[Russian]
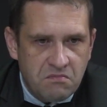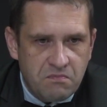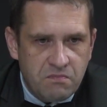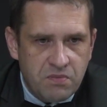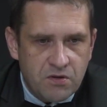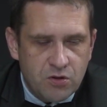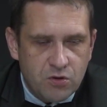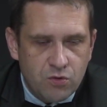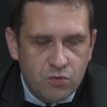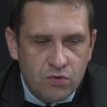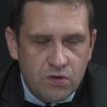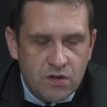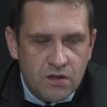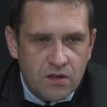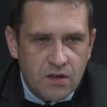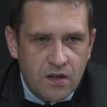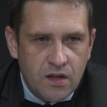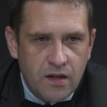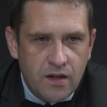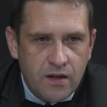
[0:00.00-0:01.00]
по
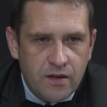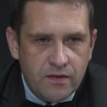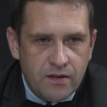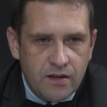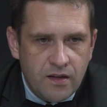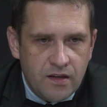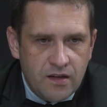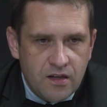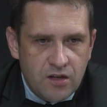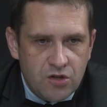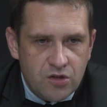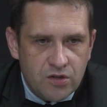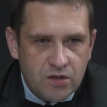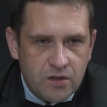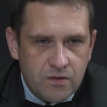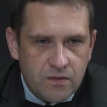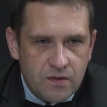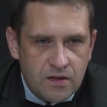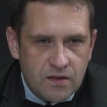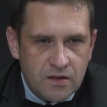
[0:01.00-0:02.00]
сути, до
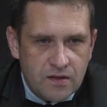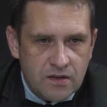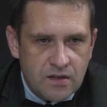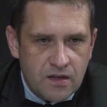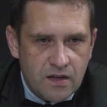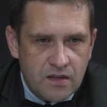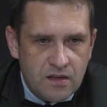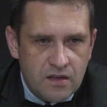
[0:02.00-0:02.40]
логического конца